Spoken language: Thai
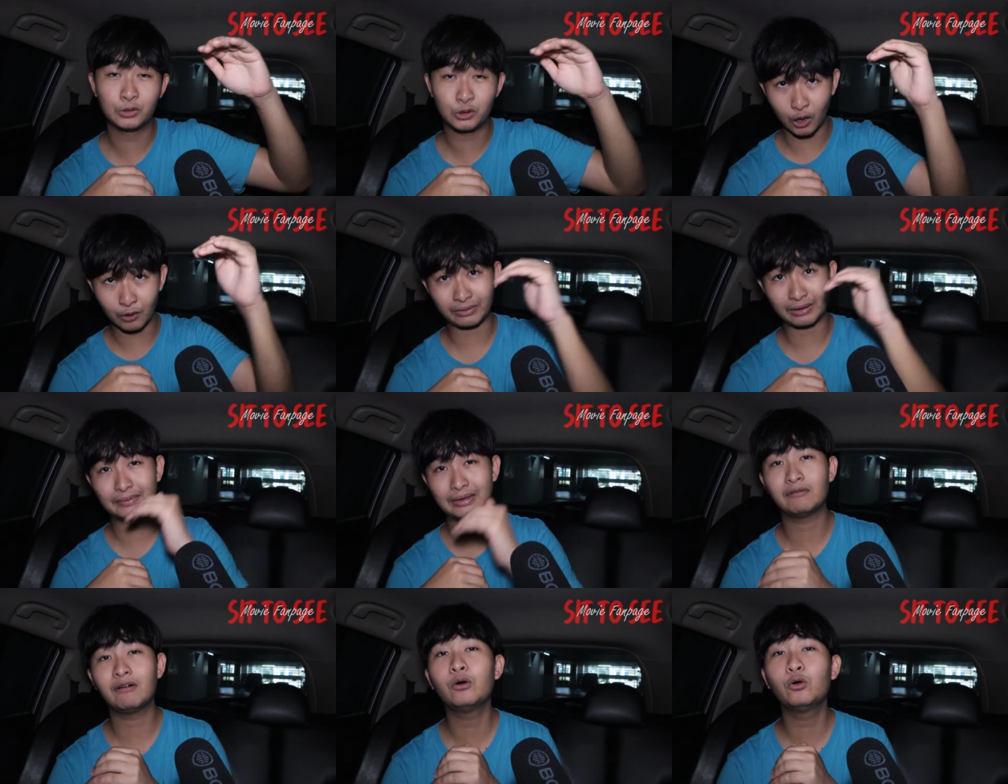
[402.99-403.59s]
ยอม
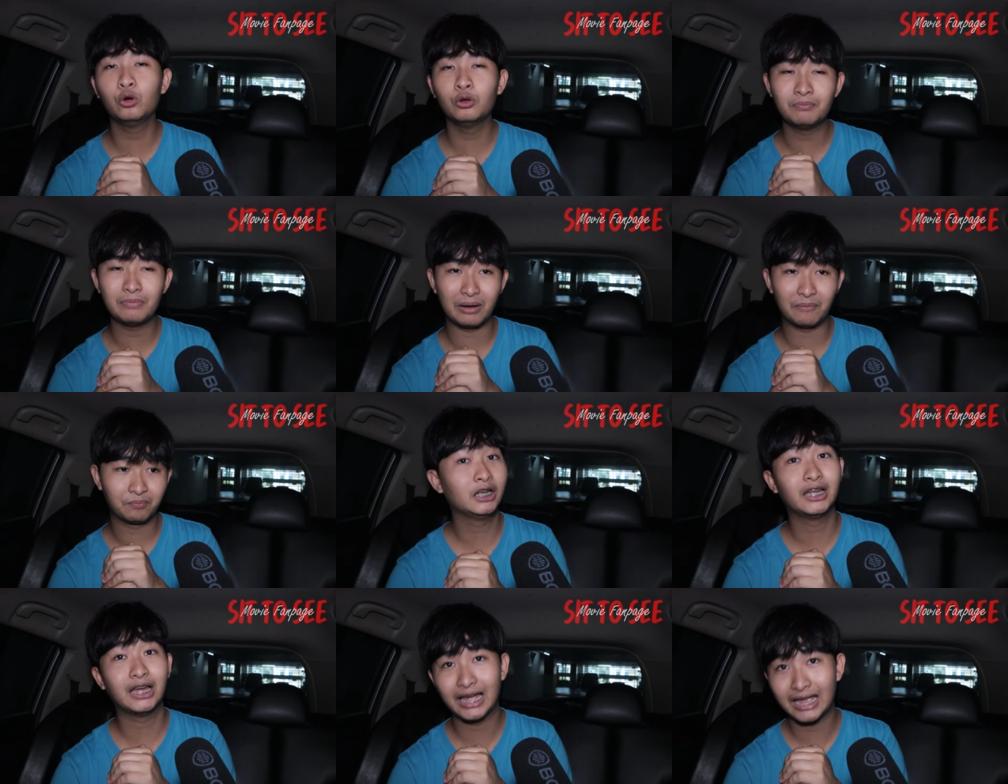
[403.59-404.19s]
รับนะว่าคุณแบ
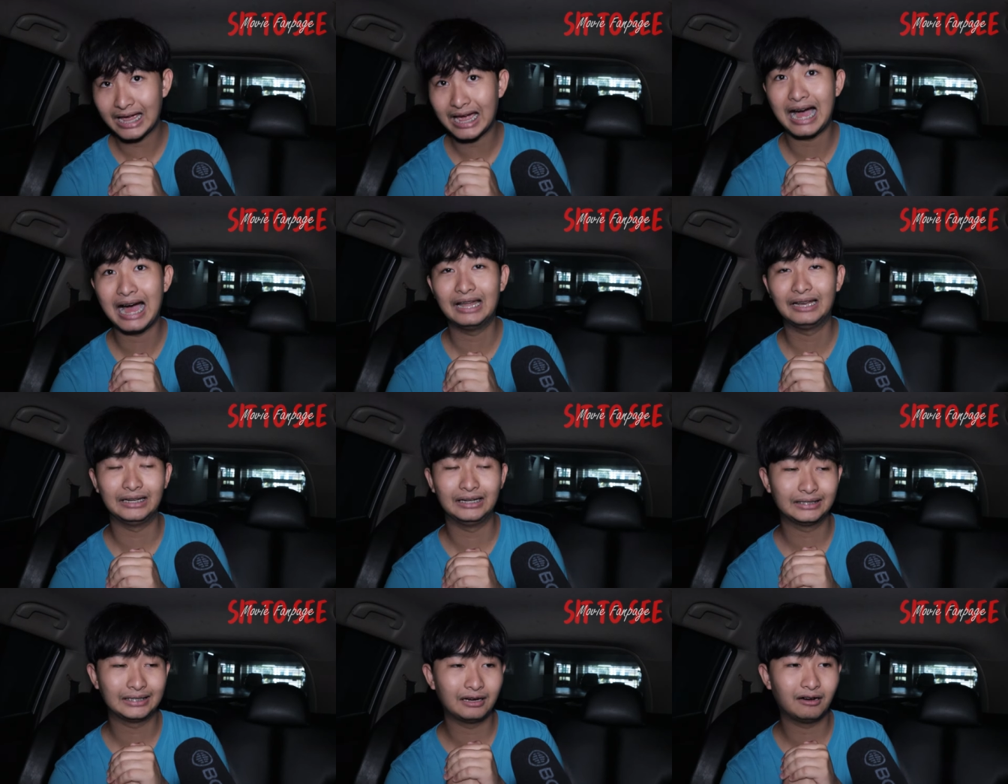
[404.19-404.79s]
บพยายาม
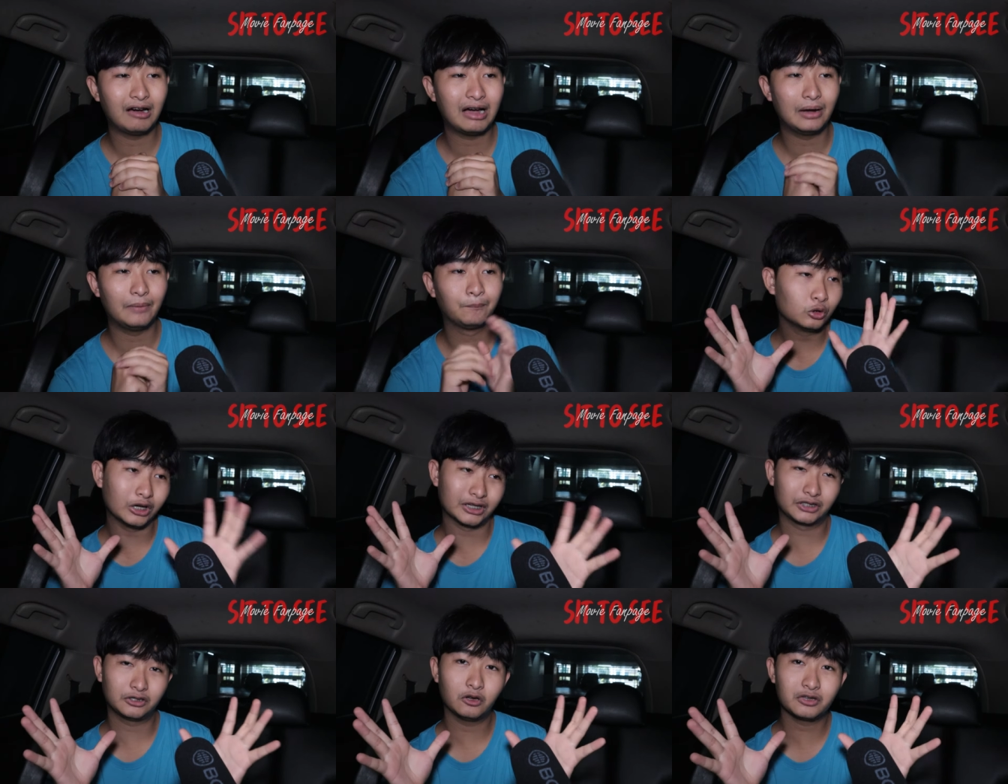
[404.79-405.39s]
อ่ะแต่ว่า
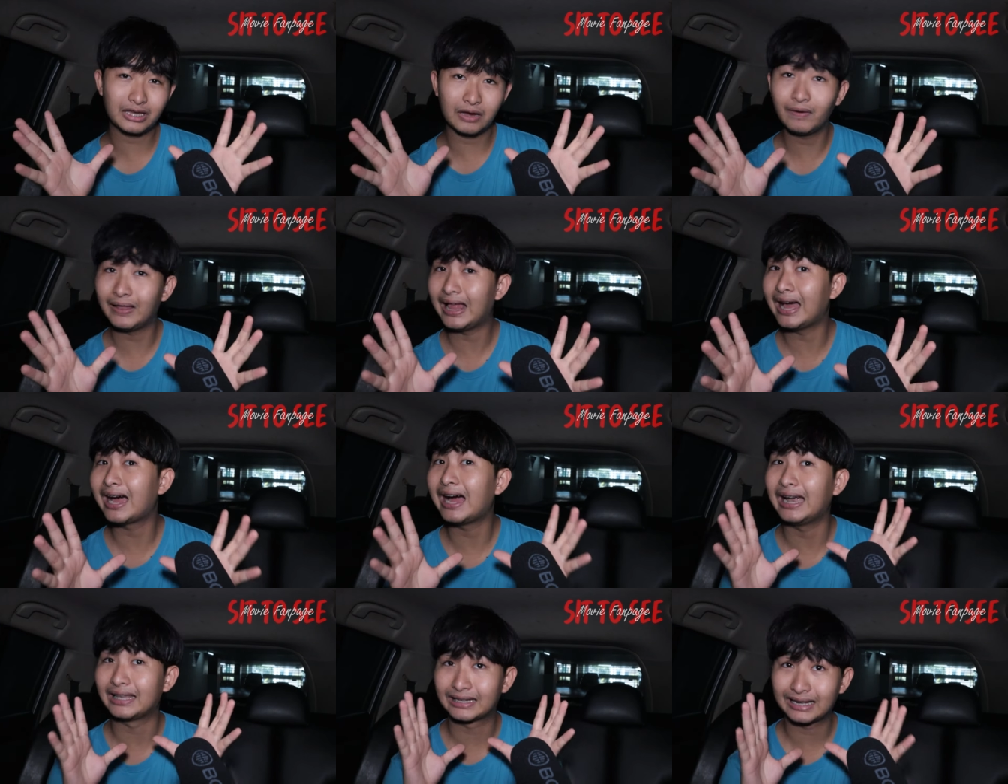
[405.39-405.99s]
คุณอาจจะต้องใช้เว
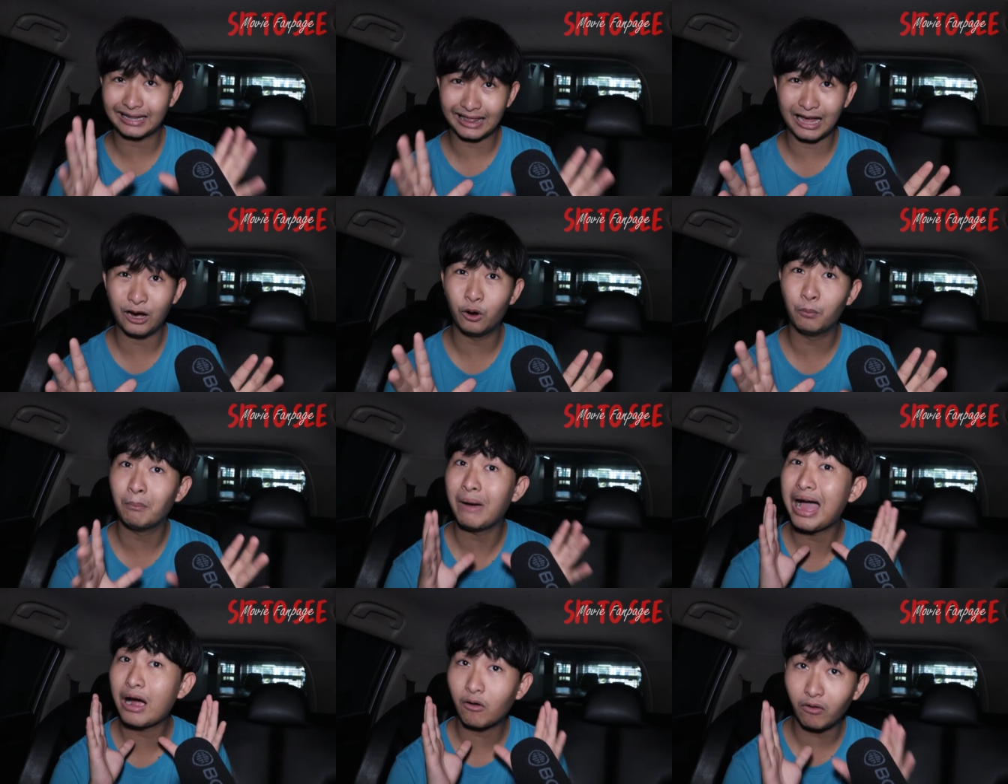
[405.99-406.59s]
ลาขัดเกลา
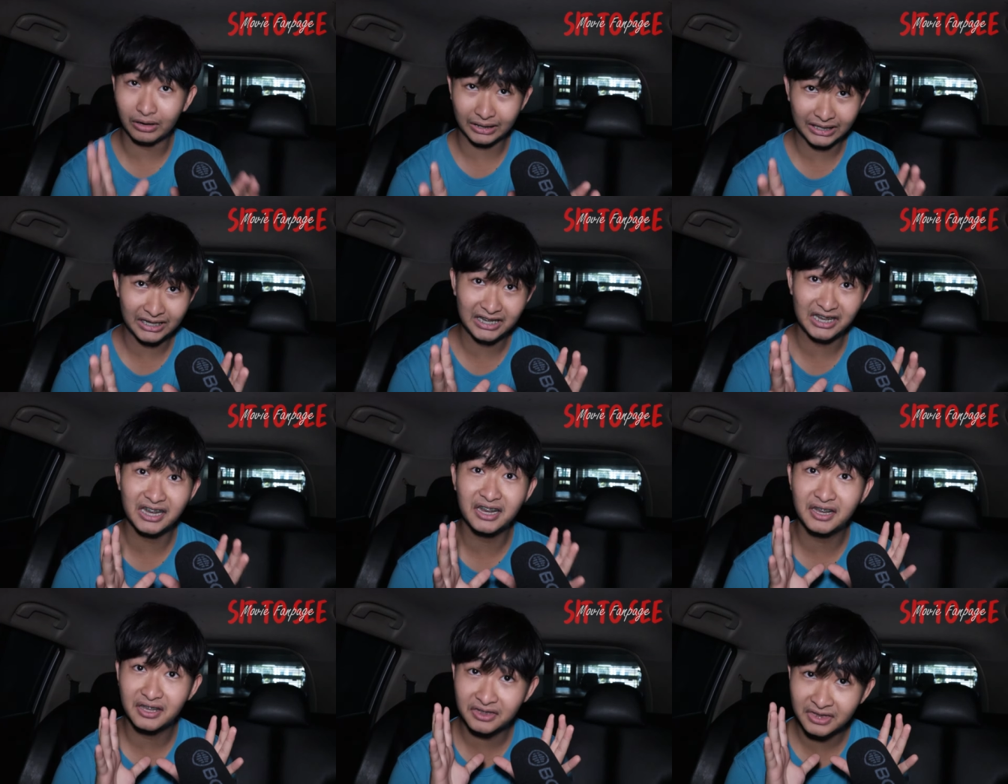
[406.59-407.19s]
มากกว่านี้
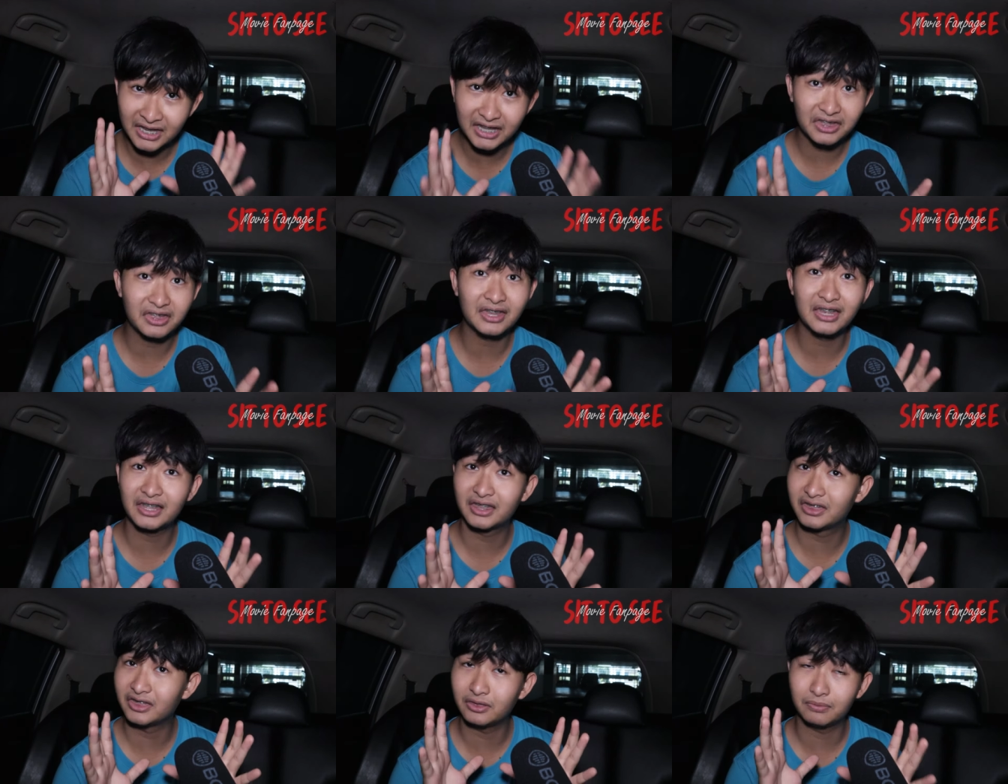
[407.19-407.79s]
อีกนิด
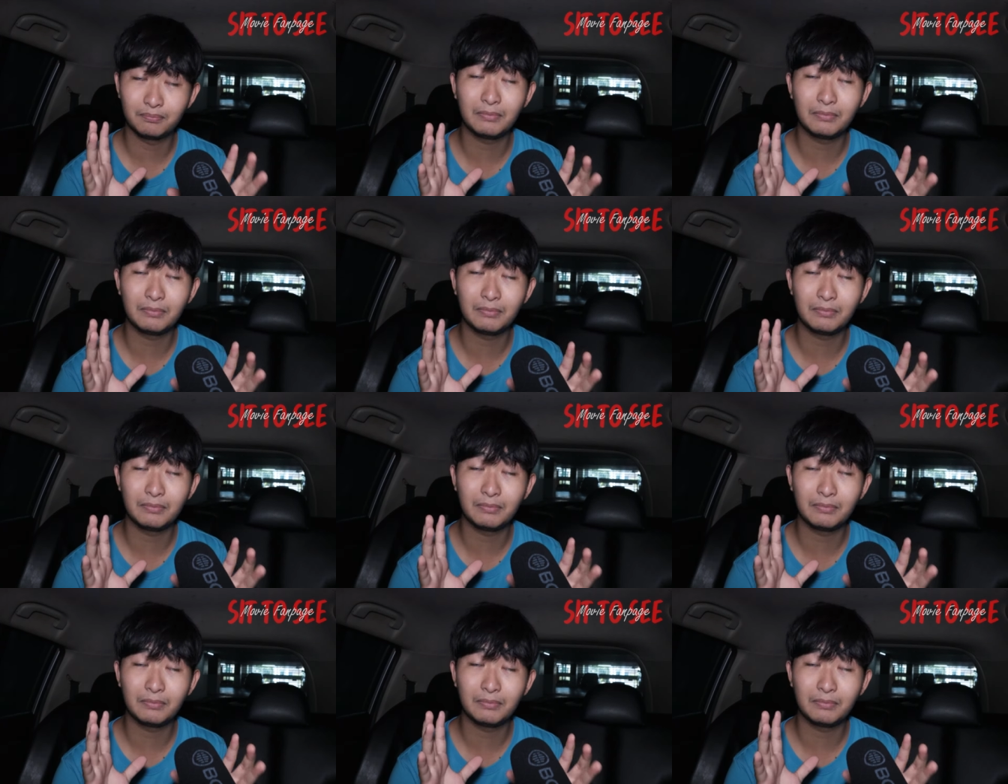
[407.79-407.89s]
อีก